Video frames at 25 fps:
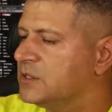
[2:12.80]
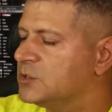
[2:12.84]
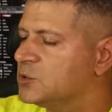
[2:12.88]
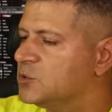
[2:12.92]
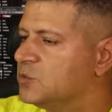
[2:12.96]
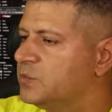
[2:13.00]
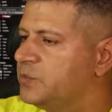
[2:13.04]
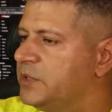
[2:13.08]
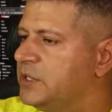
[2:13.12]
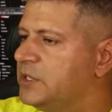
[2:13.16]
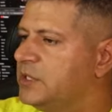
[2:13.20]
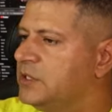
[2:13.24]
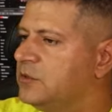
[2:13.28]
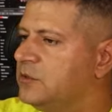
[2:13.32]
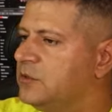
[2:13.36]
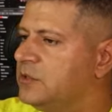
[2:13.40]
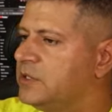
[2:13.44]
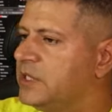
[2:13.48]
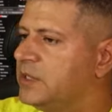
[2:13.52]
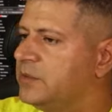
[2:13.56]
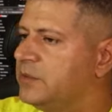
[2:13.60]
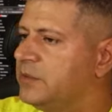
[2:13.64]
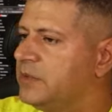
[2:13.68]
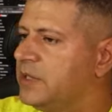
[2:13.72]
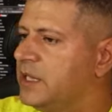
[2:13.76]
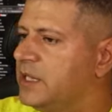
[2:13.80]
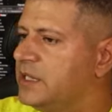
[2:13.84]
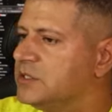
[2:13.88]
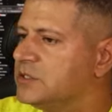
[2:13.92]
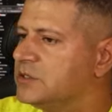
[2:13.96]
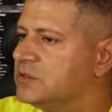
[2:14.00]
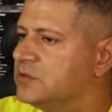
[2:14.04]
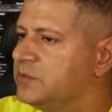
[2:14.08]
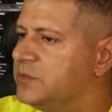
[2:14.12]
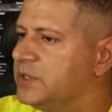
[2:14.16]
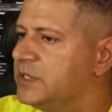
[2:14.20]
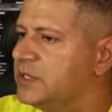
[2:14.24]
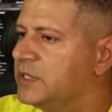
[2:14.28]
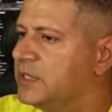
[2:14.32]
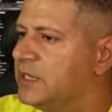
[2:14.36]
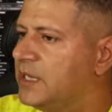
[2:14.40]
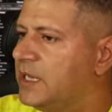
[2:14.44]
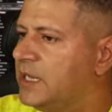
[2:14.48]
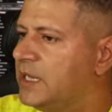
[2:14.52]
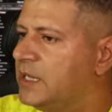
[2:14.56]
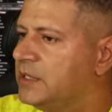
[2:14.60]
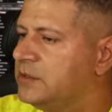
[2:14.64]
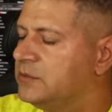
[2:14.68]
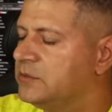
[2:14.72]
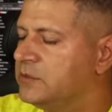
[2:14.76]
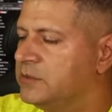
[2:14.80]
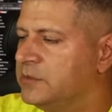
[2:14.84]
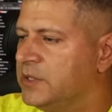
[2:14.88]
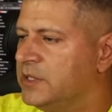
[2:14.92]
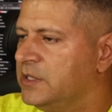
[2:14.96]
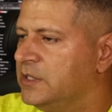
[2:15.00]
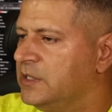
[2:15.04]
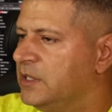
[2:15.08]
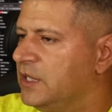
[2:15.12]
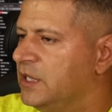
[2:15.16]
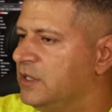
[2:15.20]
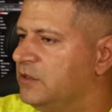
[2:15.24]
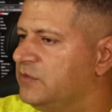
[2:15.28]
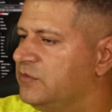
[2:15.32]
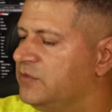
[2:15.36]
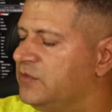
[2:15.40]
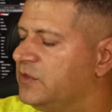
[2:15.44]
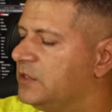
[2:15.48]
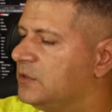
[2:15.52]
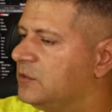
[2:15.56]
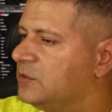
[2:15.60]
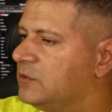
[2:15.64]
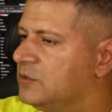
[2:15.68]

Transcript: superior à média do mercado enfim,